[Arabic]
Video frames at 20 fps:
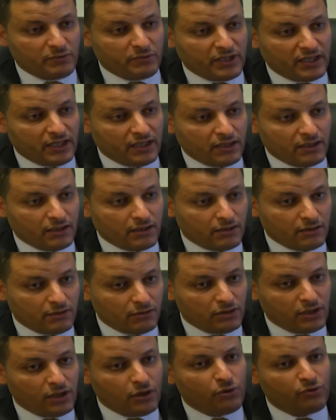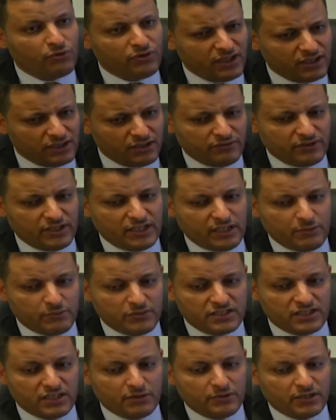بها هنا أو حتى في الأيام
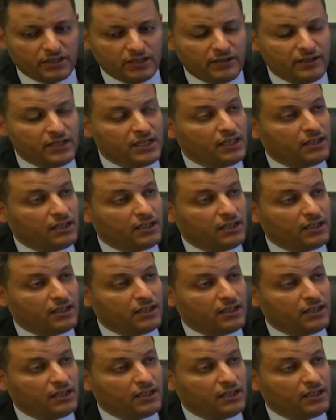السابقة